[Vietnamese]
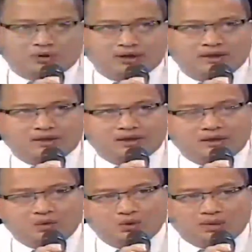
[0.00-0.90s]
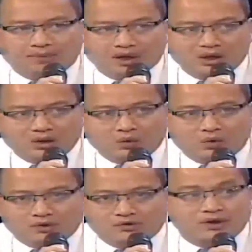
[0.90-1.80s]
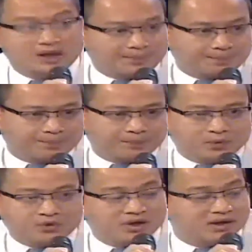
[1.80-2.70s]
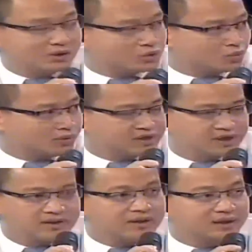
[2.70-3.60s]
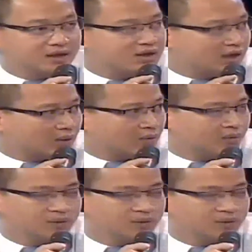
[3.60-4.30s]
rồi những cái gu thẩm mỹ của doanh nghiệp cũng như là người tiêu dùng đã trở nên tinh tế hơn nhiều.